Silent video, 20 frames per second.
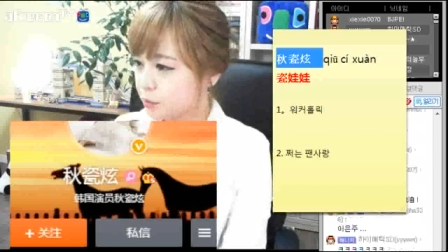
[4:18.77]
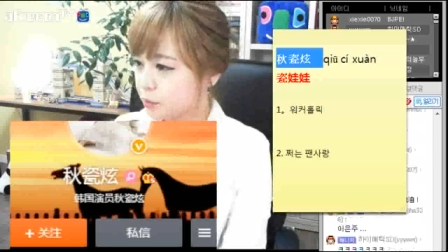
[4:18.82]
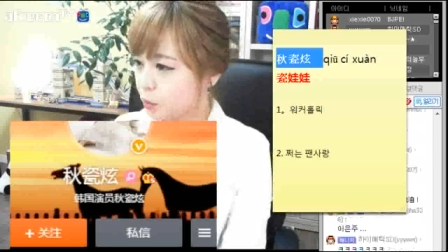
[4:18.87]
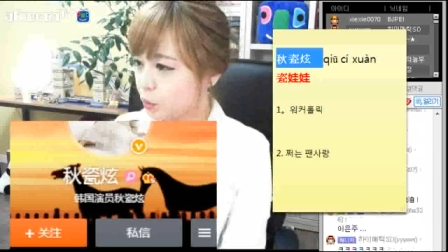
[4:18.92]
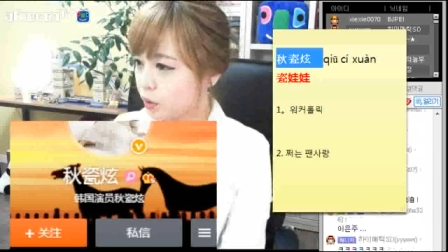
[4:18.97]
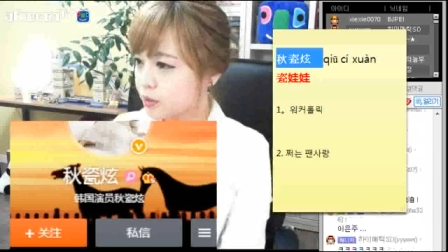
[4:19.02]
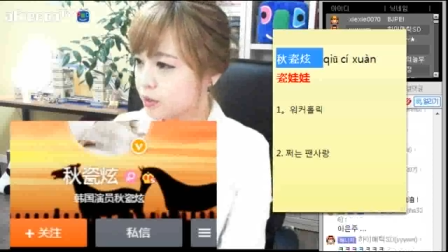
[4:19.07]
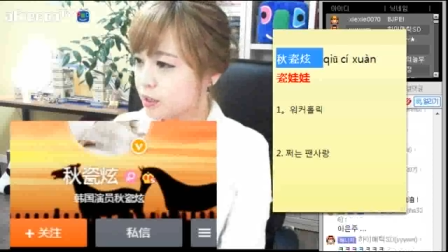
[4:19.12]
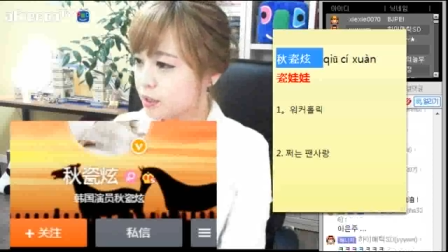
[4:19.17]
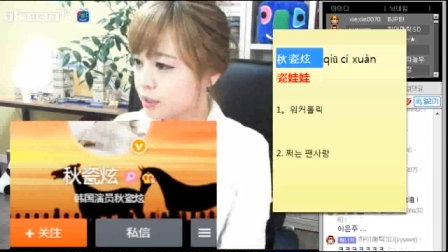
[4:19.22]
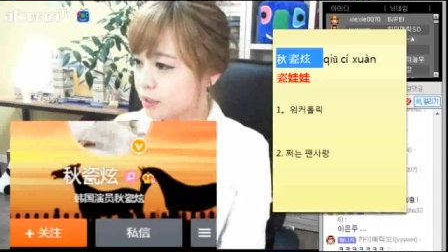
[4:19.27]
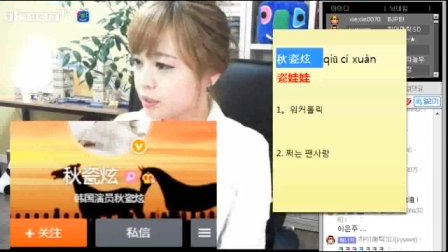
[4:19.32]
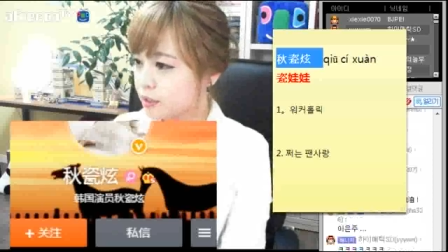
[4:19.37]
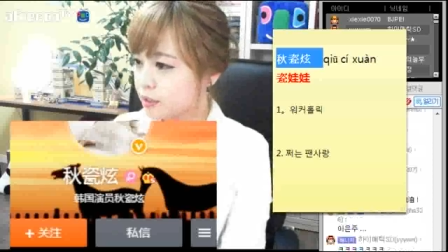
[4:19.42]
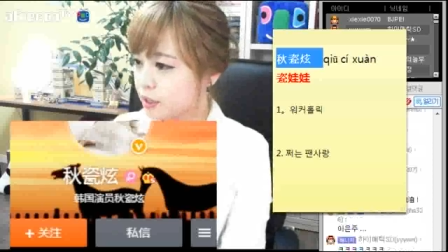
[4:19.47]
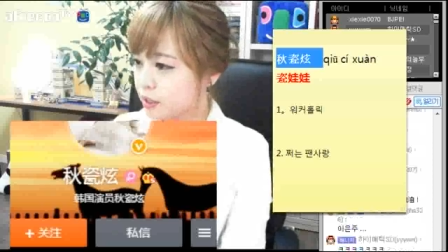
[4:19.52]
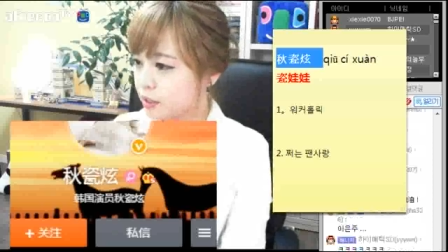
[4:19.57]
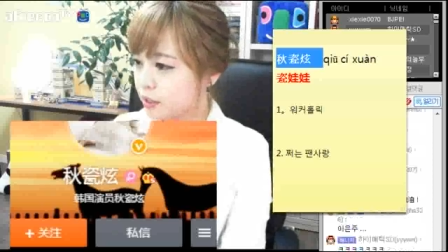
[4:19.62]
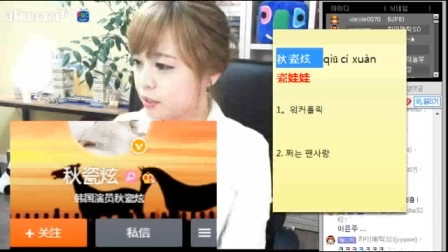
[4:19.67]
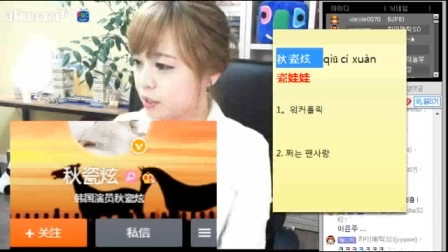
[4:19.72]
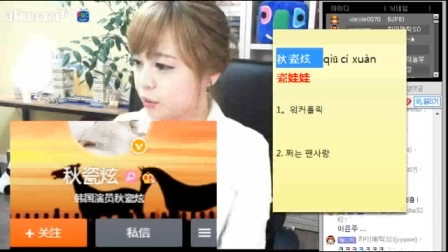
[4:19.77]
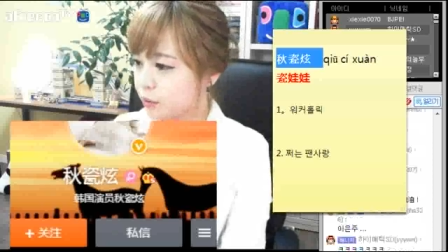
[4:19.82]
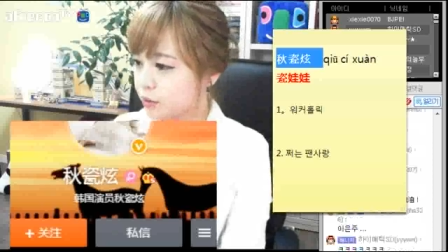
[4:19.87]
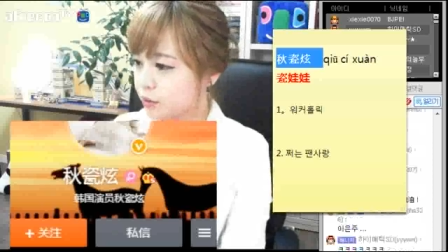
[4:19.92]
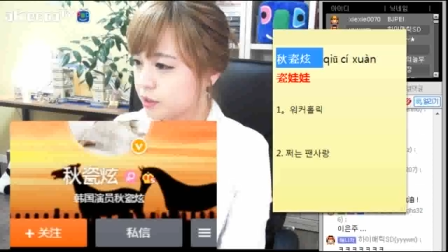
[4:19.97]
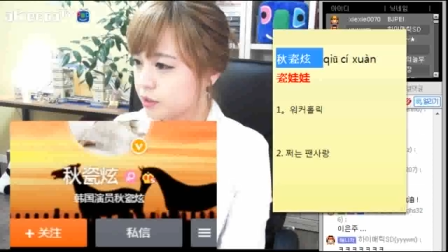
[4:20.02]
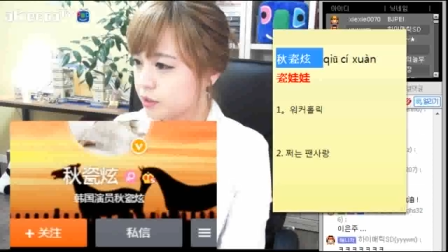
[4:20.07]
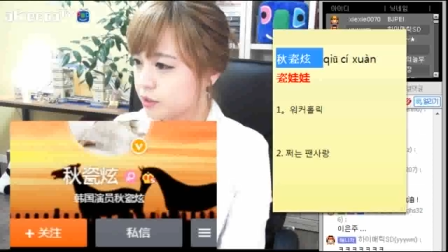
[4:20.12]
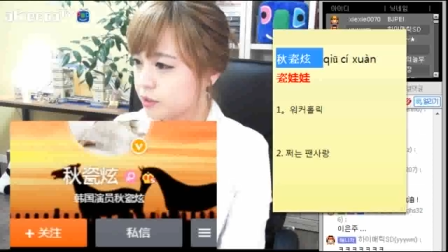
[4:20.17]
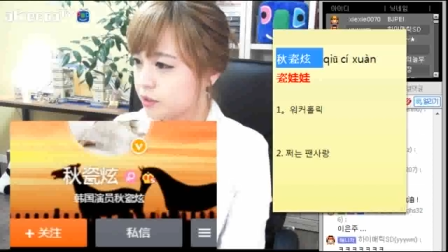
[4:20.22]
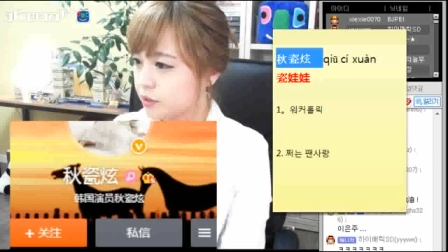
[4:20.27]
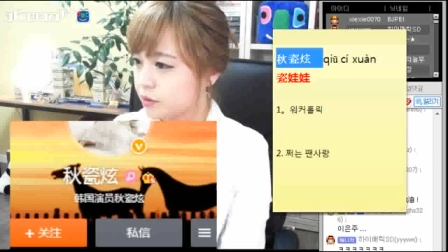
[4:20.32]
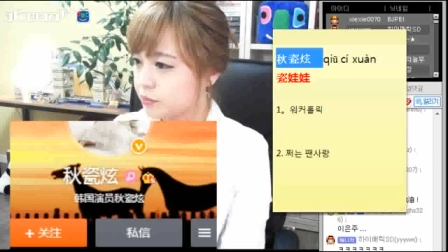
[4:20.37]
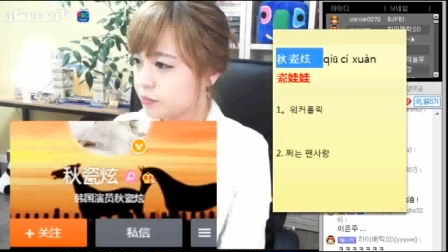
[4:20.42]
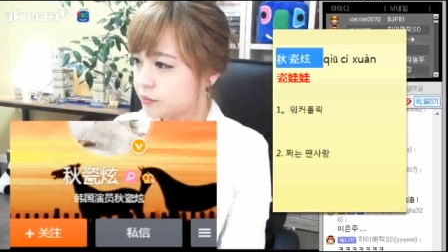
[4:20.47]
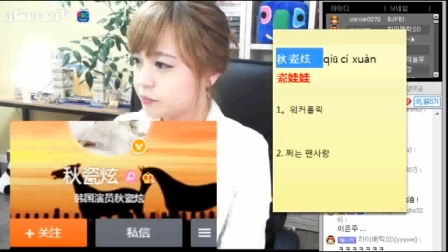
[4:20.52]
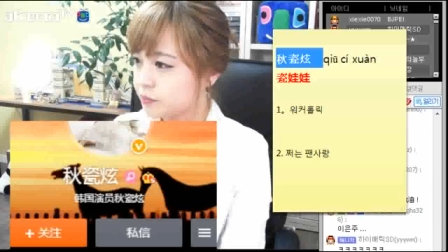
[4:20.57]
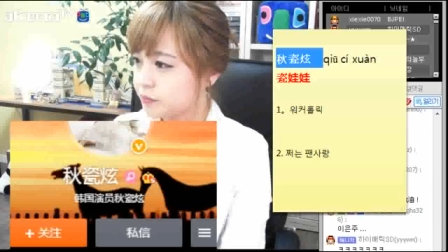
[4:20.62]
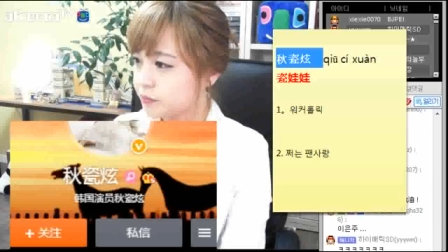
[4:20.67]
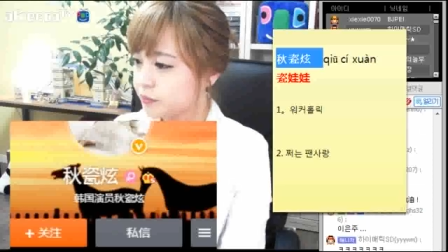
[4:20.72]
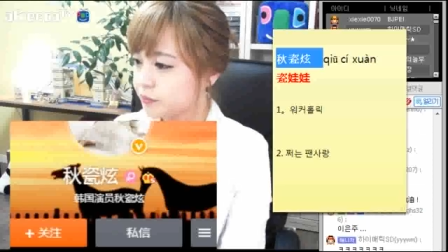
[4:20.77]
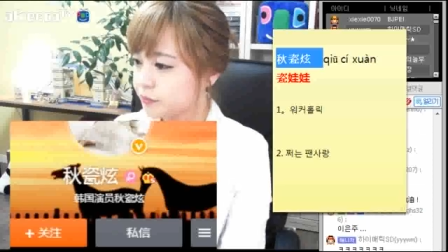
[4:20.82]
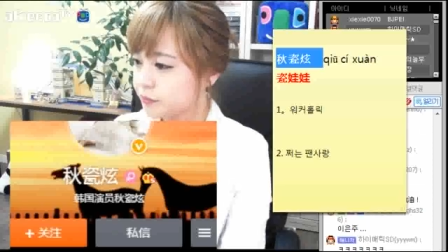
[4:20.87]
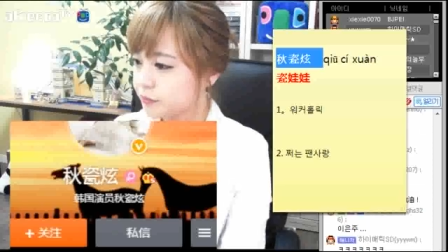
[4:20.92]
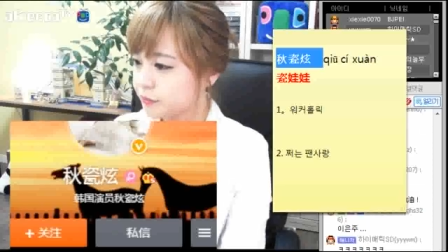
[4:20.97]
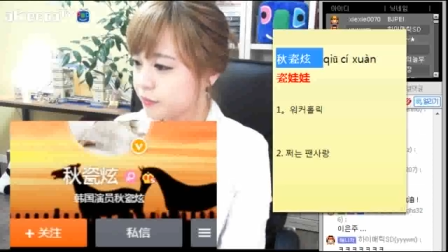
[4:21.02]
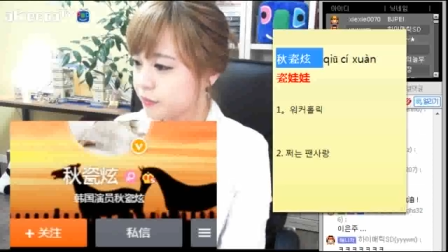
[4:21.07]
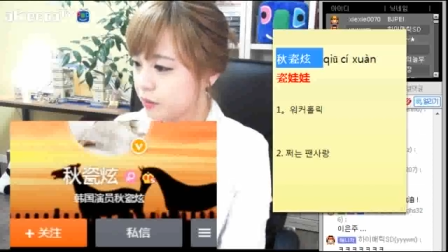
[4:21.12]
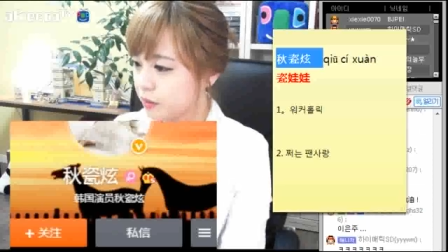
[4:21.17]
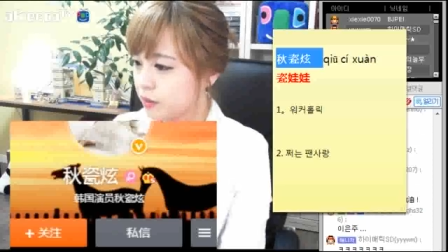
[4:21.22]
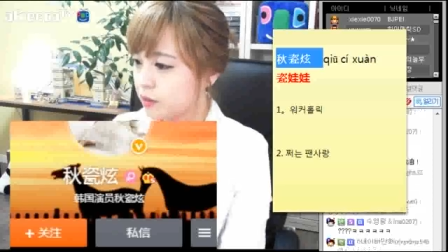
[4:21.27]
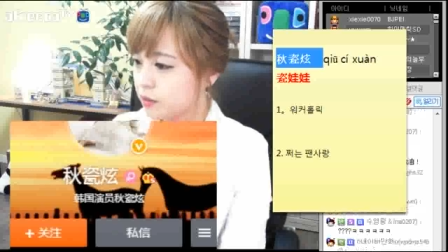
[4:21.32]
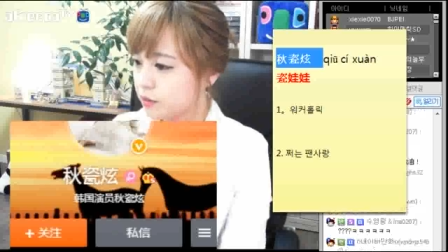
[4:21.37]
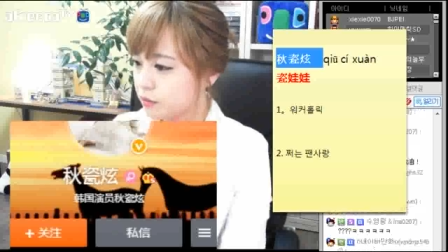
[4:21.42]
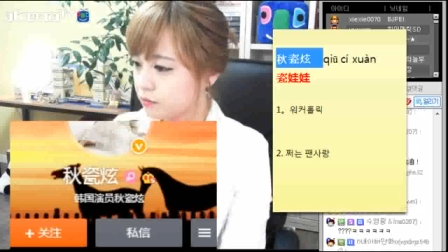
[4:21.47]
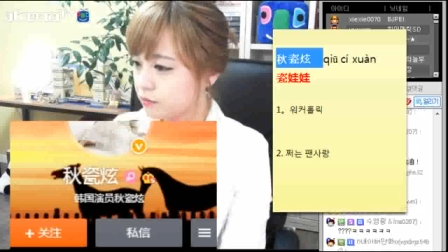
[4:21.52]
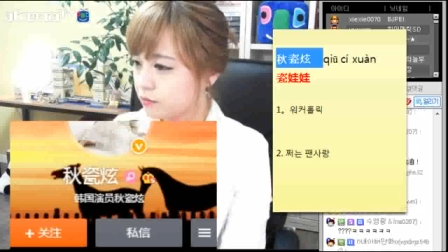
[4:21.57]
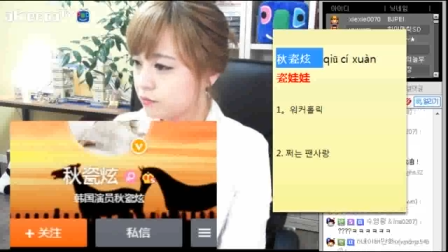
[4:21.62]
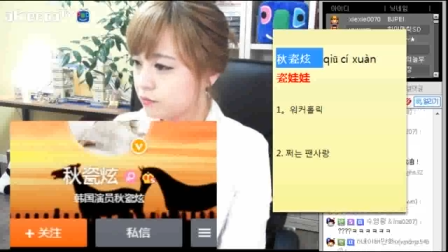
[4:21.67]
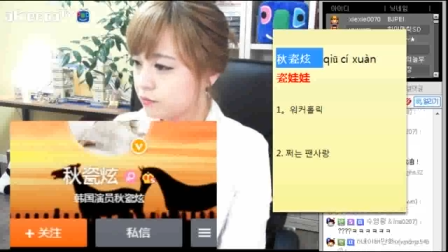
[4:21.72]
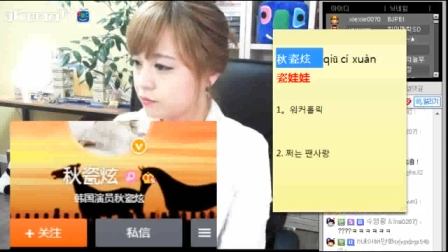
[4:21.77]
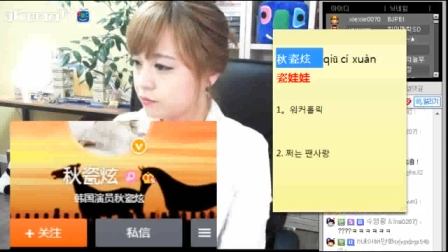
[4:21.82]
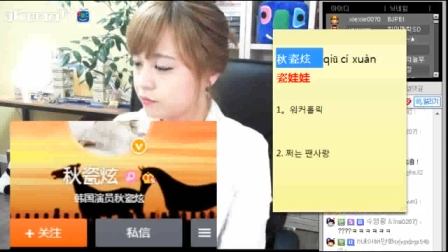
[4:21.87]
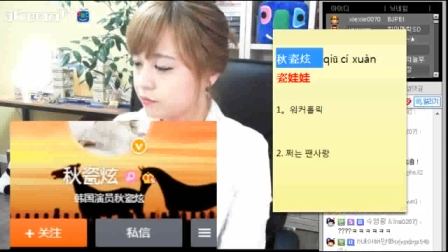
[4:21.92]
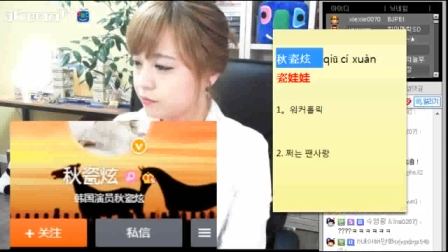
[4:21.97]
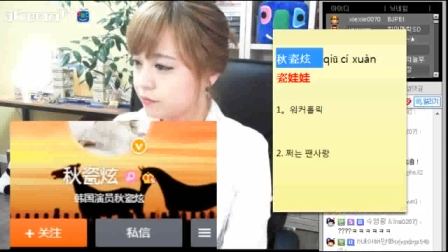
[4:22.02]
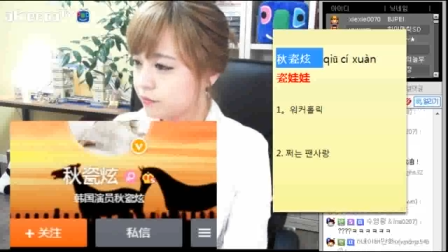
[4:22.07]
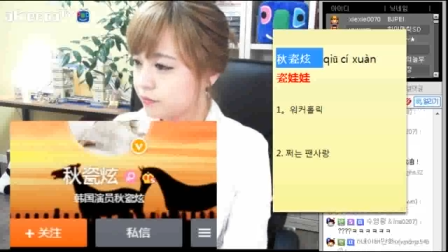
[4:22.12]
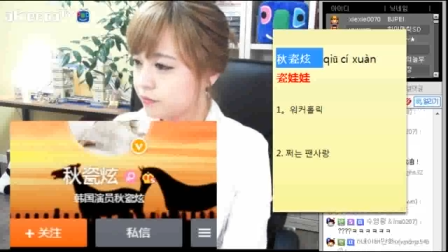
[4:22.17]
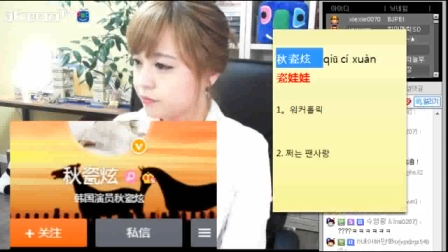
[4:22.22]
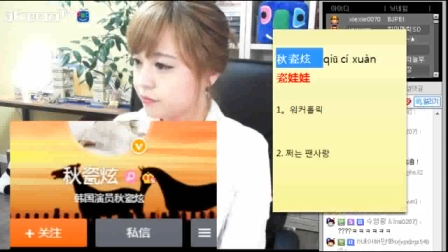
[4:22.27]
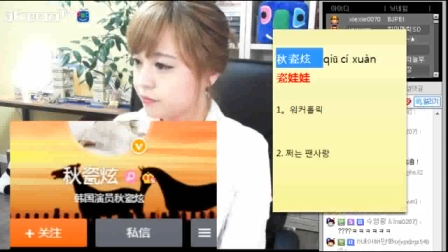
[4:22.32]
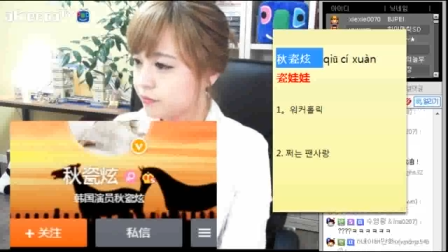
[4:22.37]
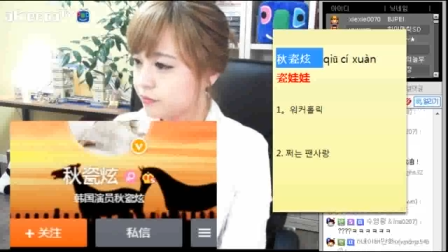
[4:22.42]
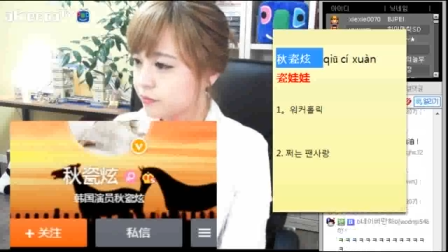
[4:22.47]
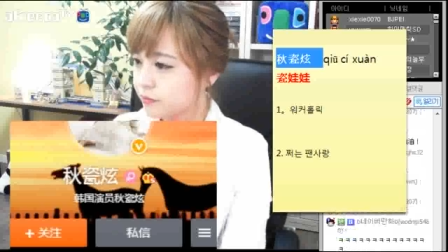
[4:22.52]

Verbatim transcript: 뭔가 찾았을 때 이렇게 나오는 게 있었어 음,